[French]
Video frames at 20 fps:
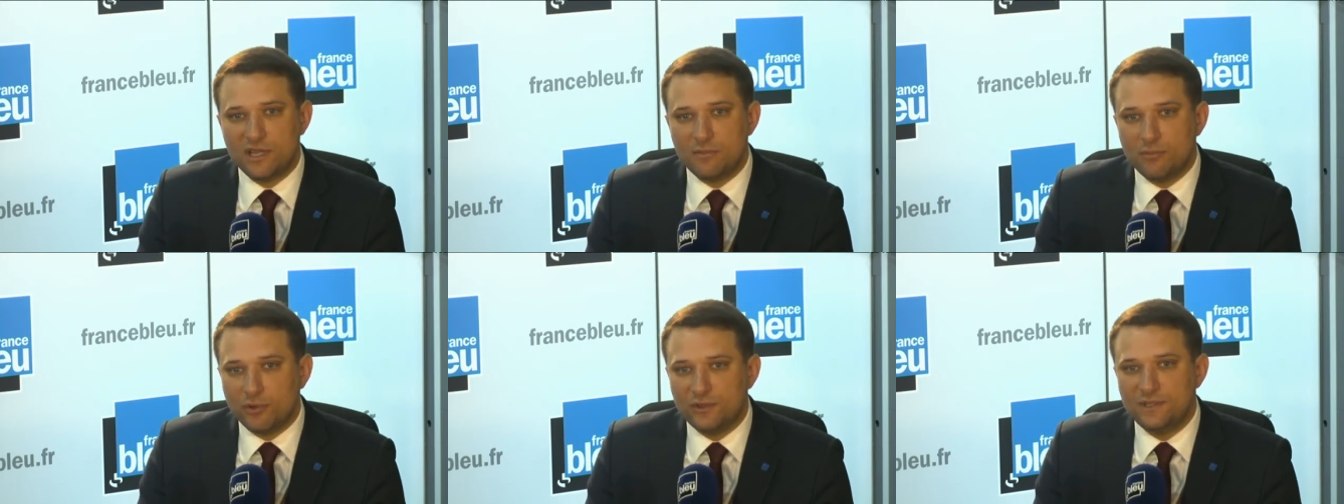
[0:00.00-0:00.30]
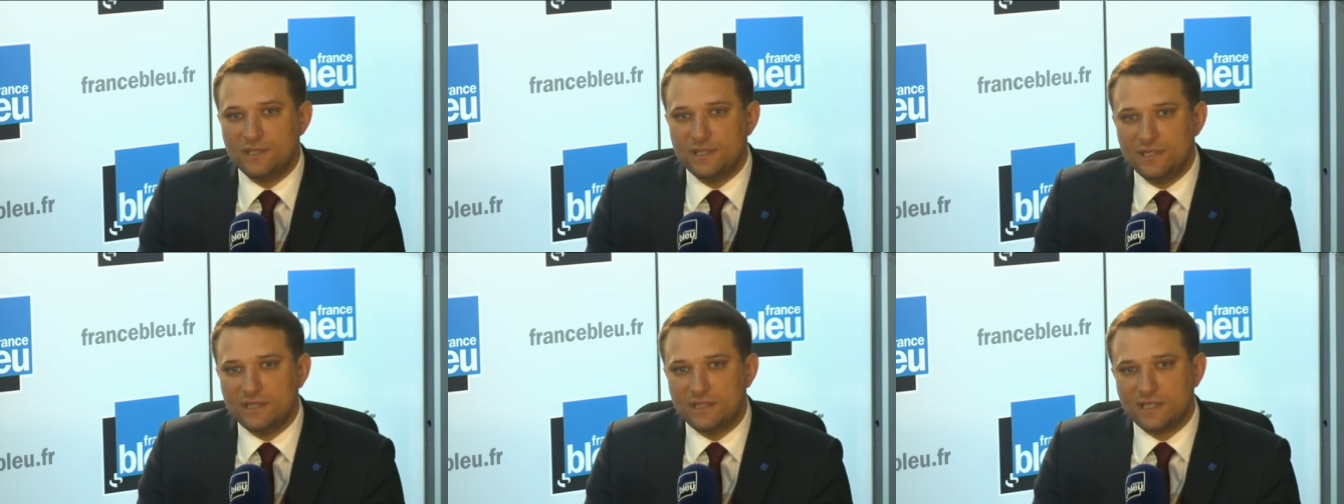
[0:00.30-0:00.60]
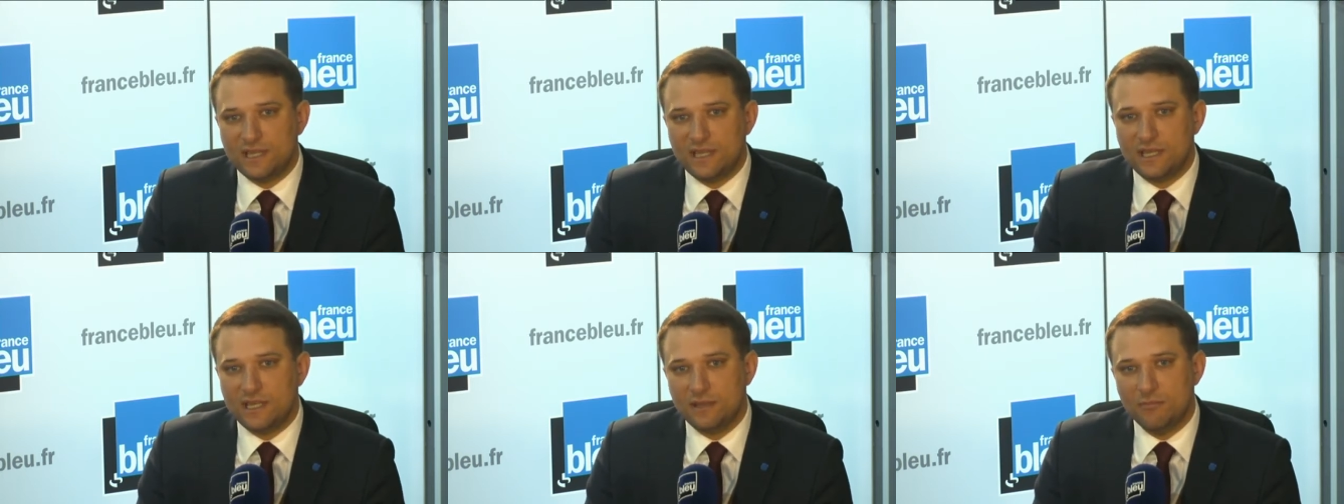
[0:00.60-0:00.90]
les petites
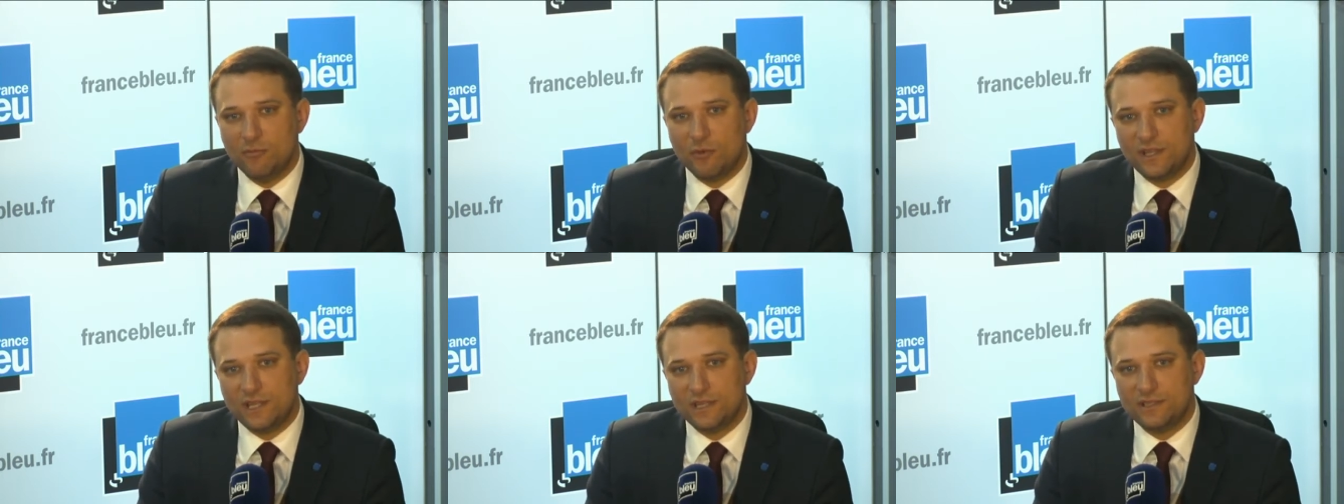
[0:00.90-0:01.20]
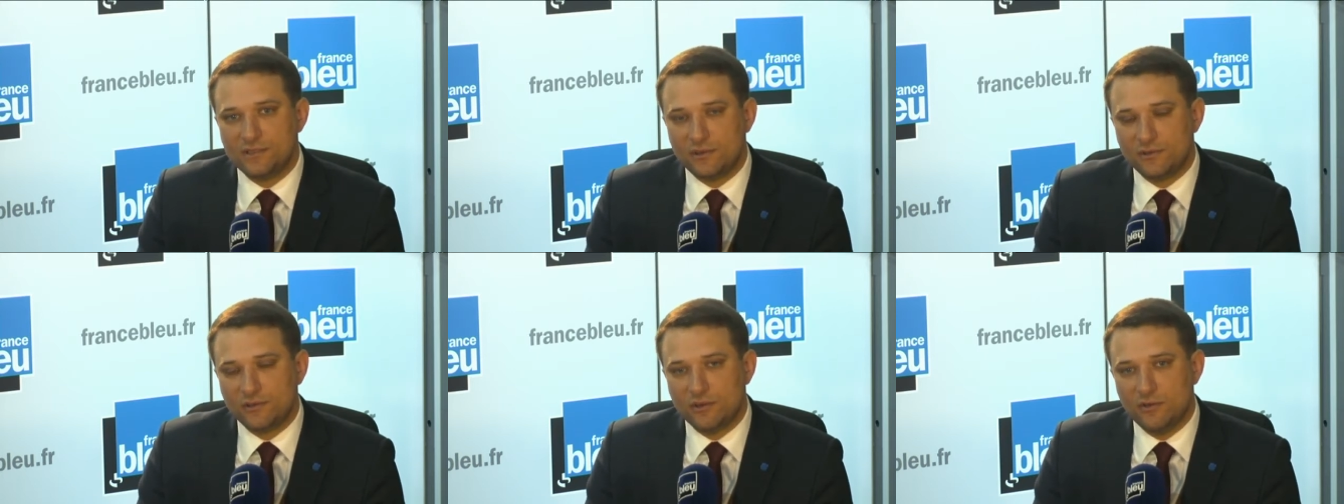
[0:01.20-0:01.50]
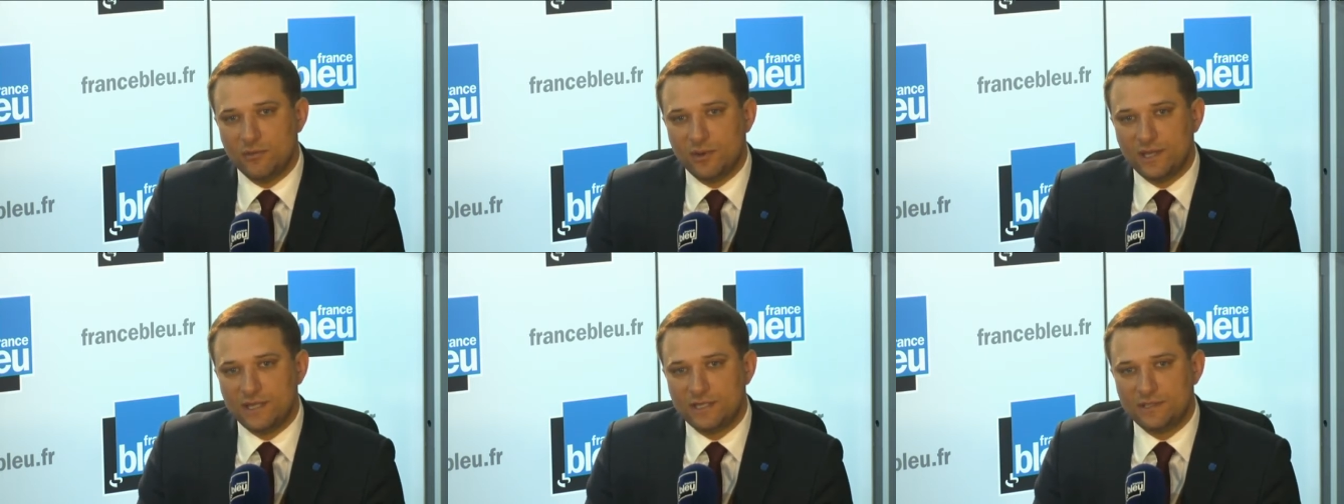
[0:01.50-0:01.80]
et moyennes
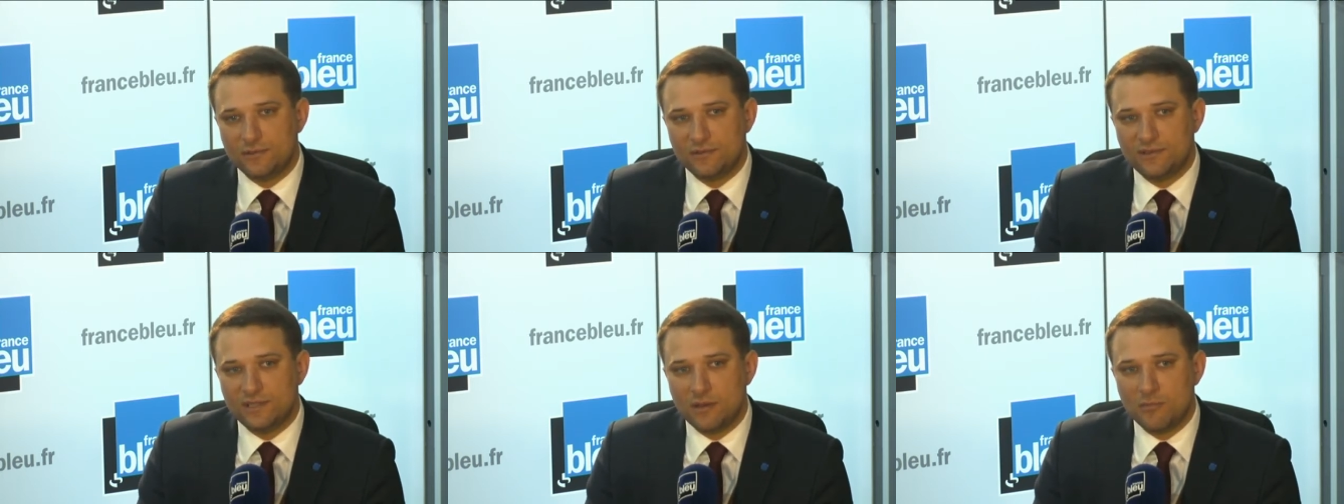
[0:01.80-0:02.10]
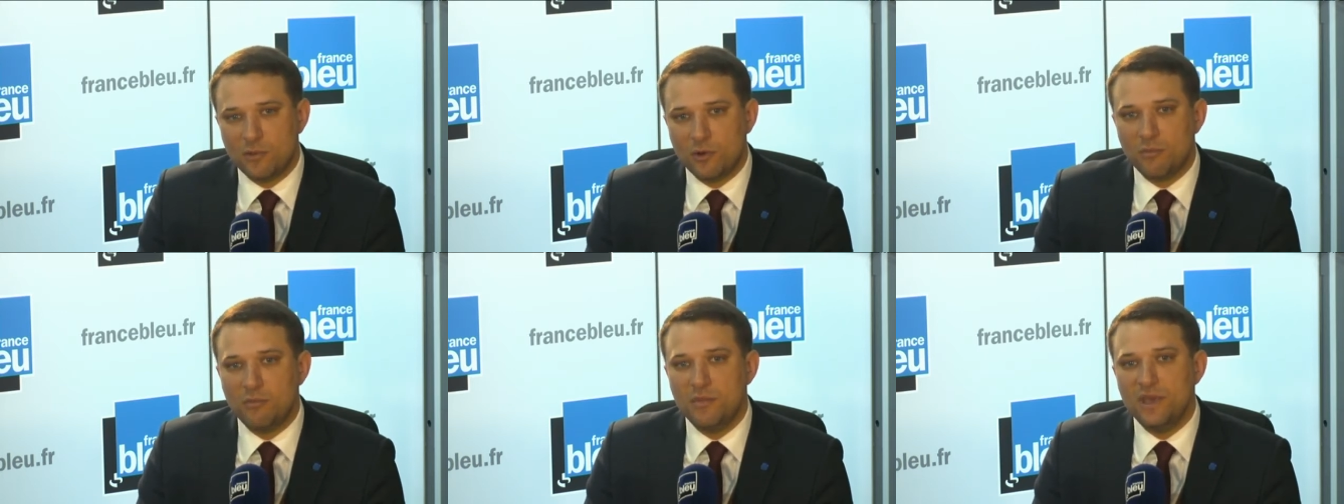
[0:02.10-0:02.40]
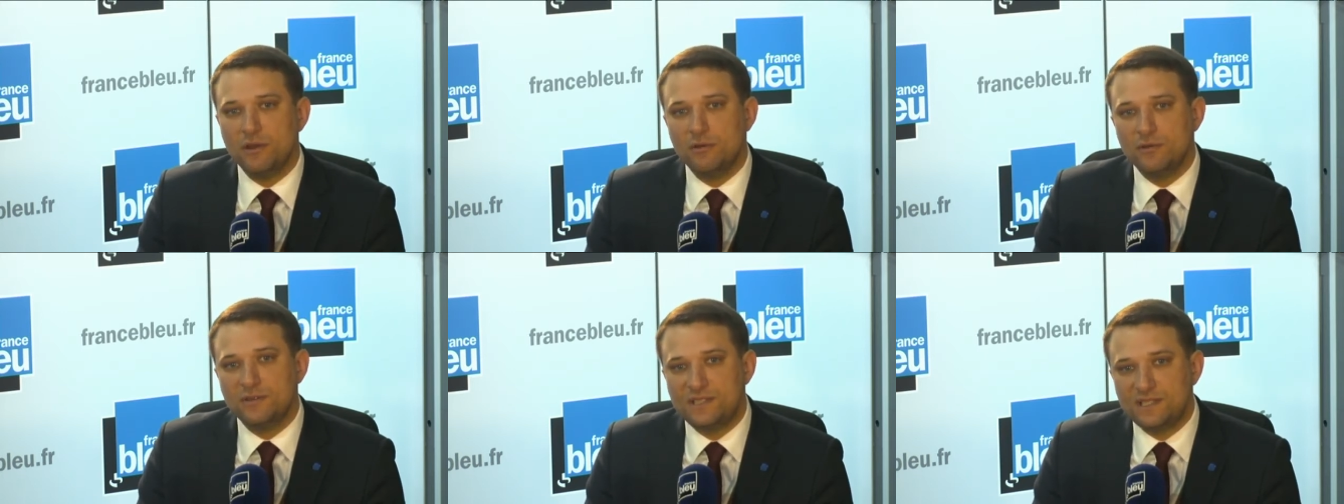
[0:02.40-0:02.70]
entreprises notamment,
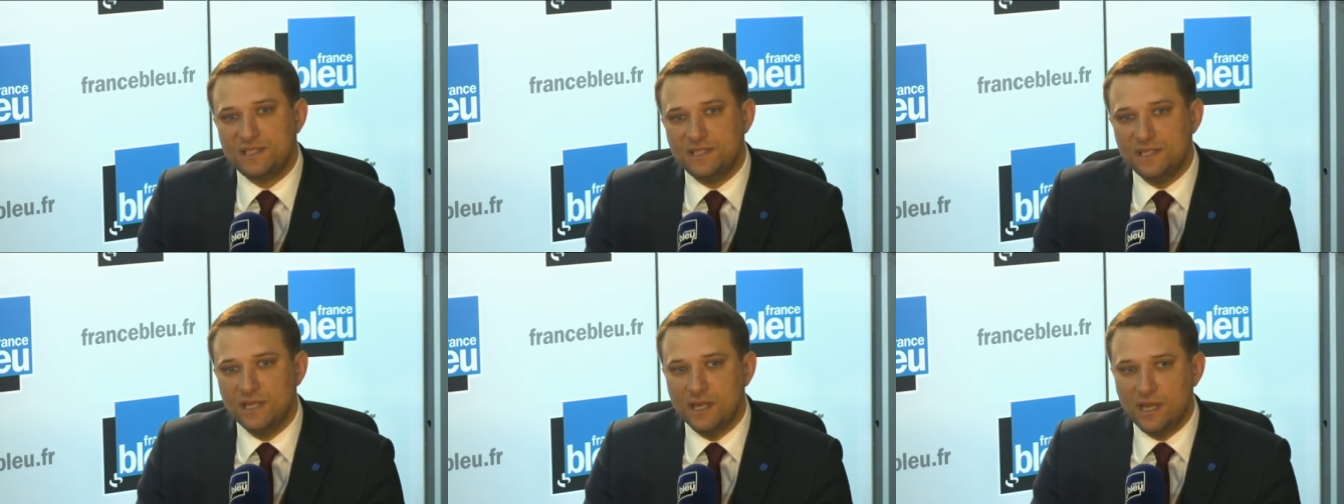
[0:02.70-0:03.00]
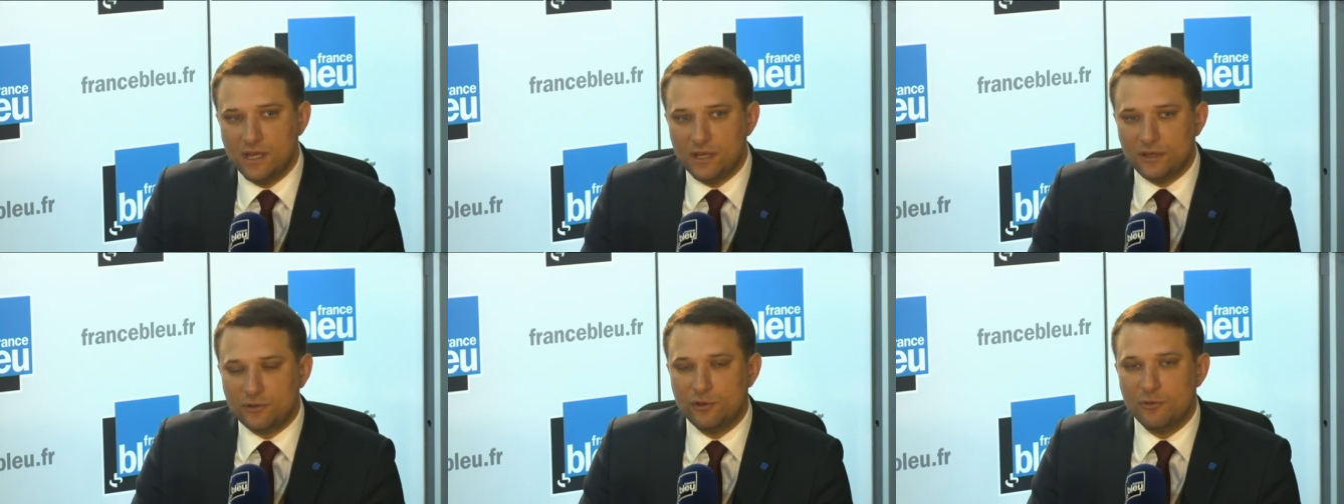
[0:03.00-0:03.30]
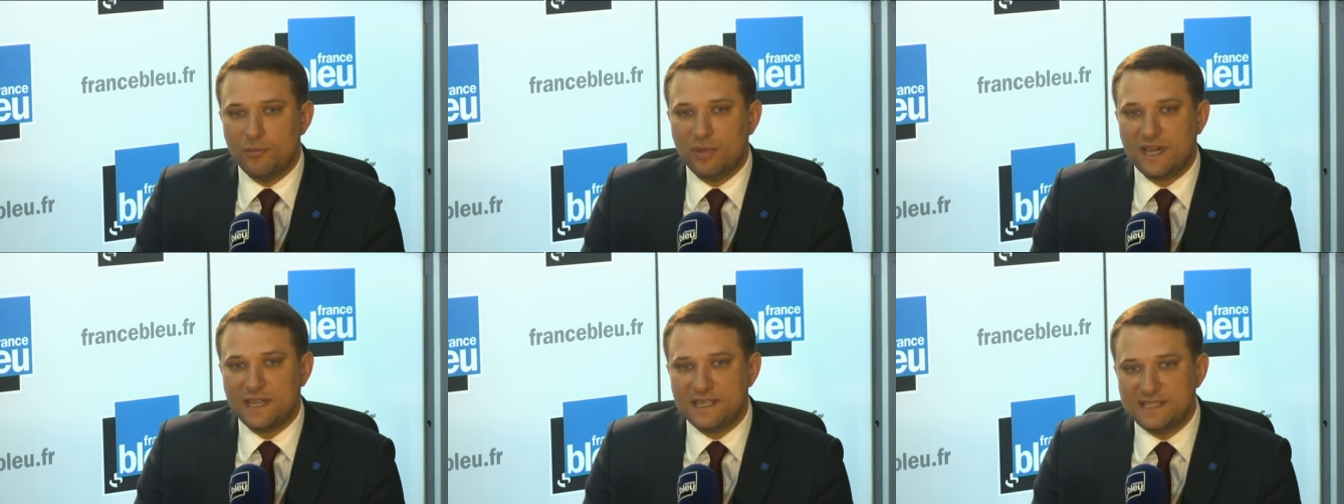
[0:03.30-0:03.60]
mais aussi
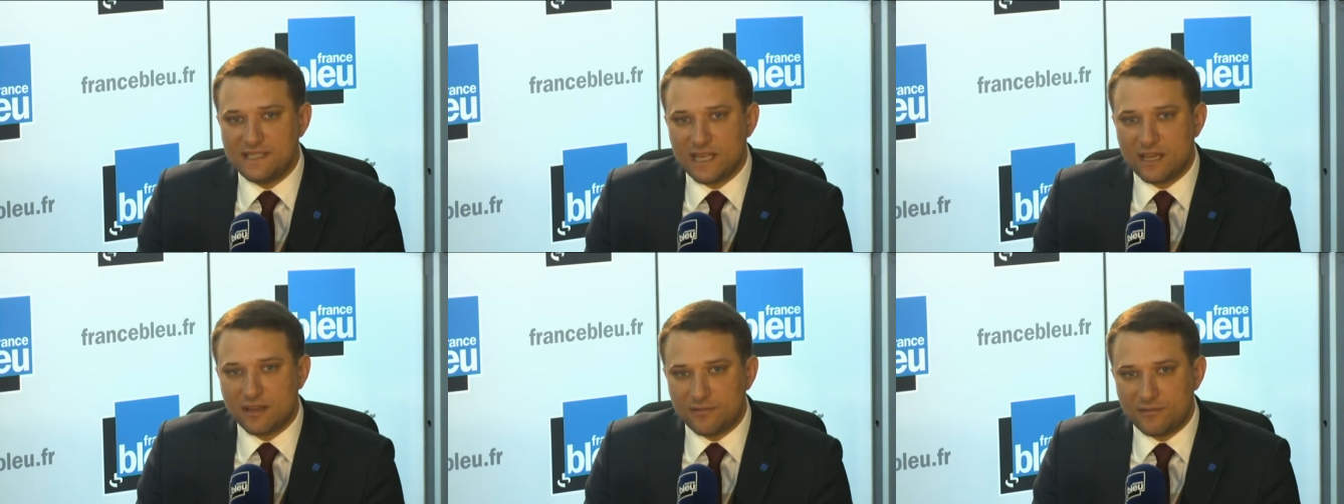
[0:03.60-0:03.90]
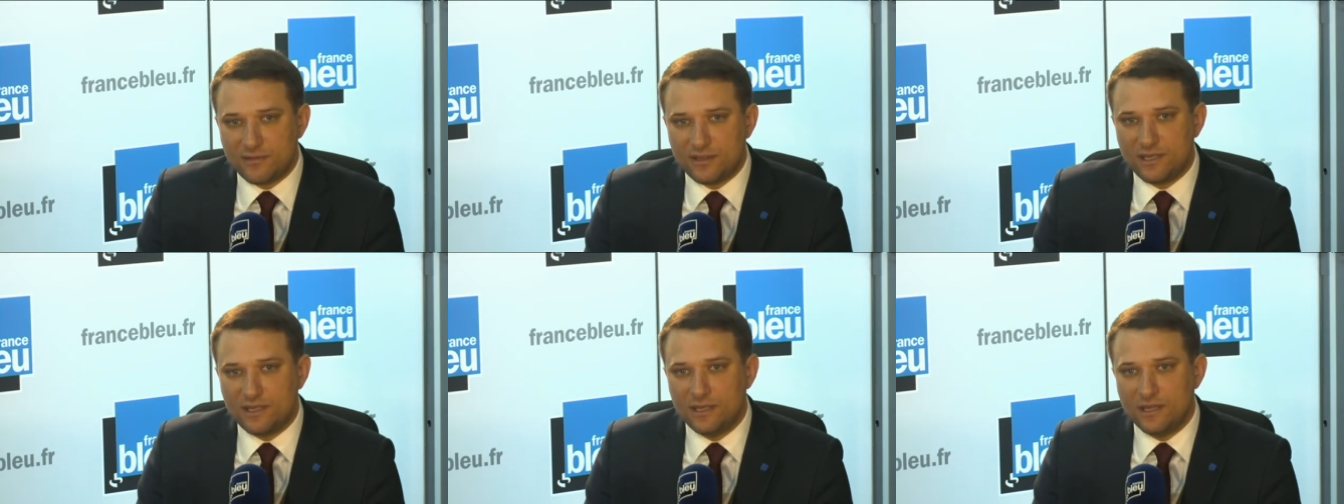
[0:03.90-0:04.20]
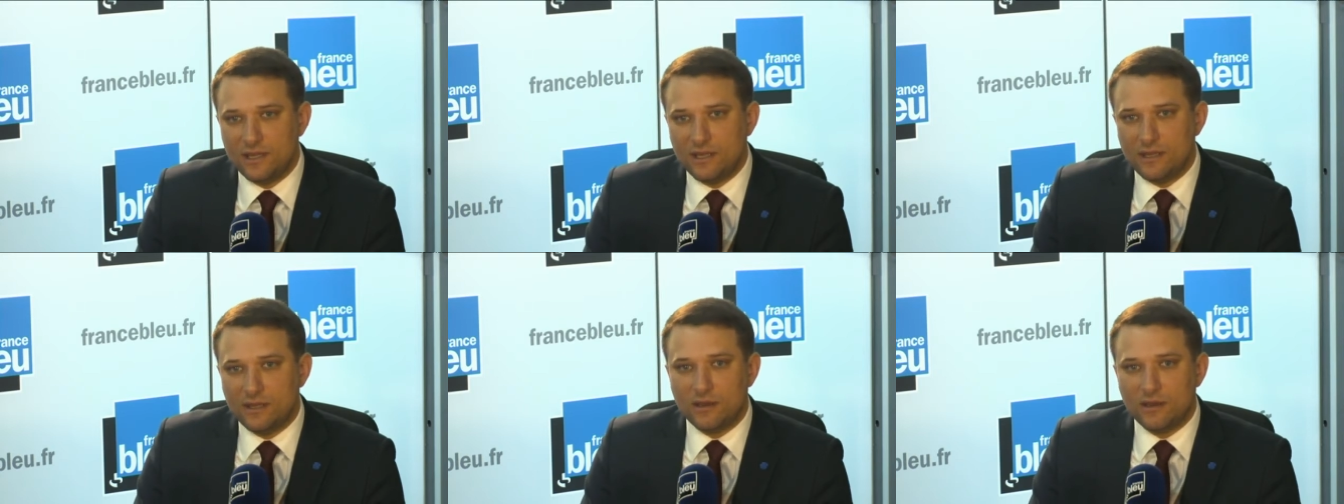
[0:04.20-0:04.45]
de préserver